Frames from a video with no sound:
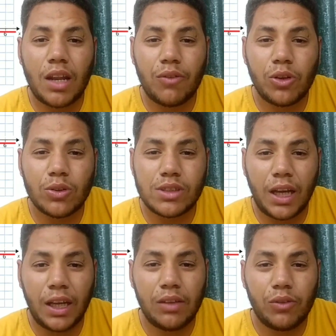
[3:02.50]
انا في
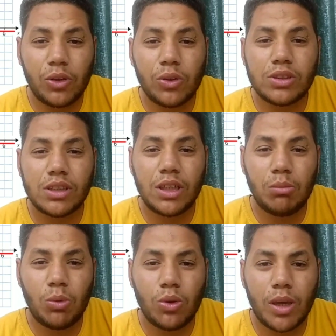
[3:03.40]
الجزء انا في الجزء
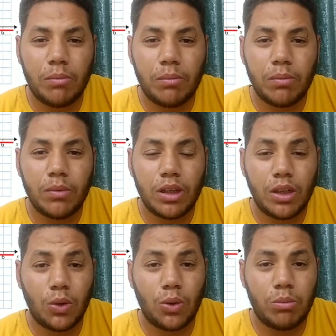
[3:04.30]
الموجب
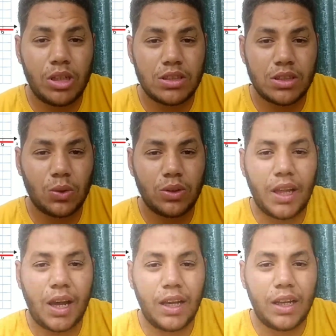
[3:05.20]
اللي هو من الزيرو
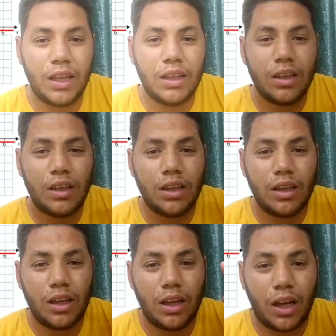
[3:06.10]
لاعلى
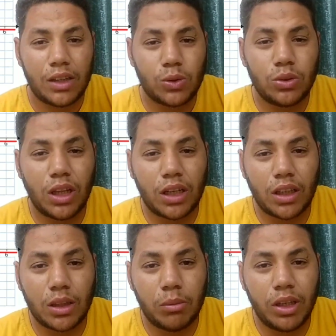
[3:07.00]
هتكون الارض
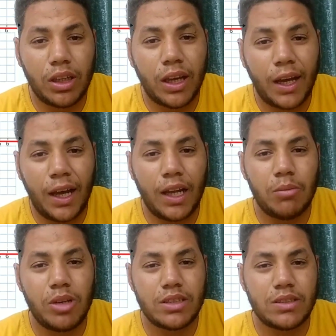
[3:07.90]
الطبيعية اعلى
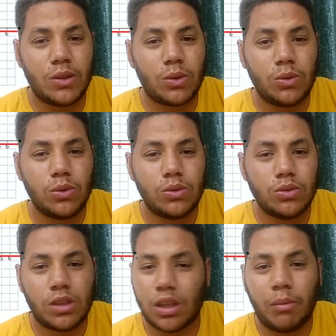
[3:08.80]
من الزيرو
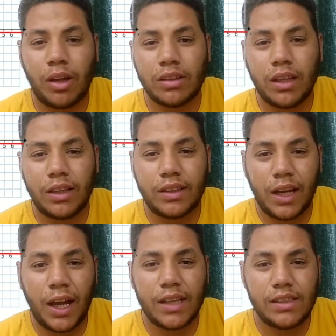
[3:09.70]
ده طبعا ده, ده
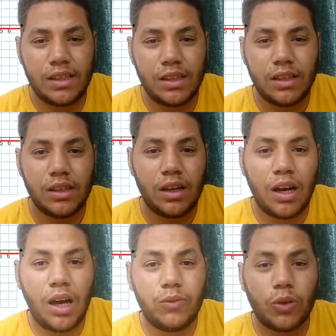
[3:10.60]
العادي
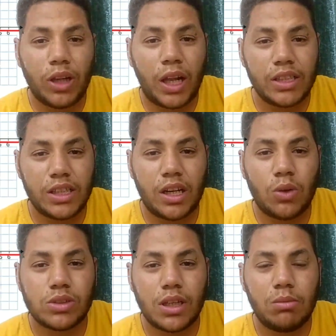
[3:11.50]
هحفر علشان
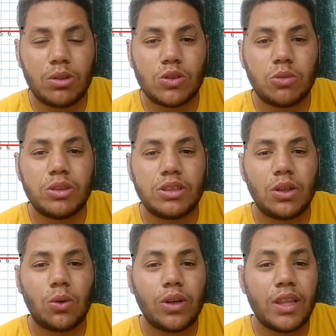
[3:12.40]
اوصل لمنسوب
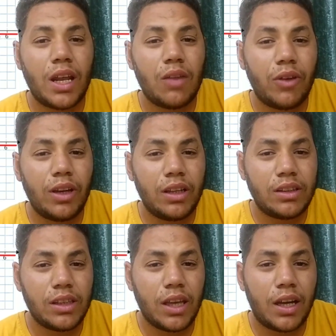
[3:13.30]
الزيرو كده انا فنهي
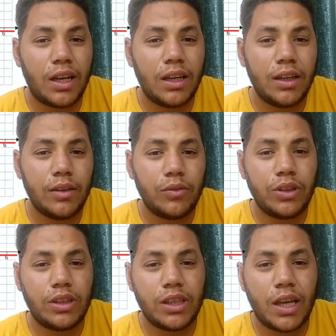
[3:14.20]
الاتجاه
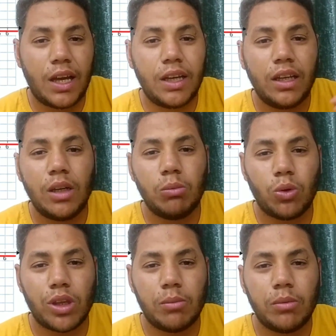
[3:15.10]
في اتجاه
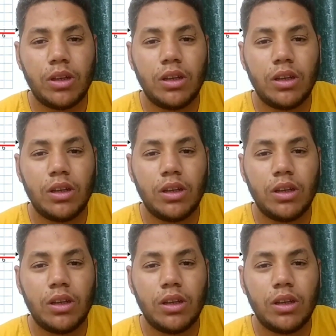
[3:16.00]
الموجب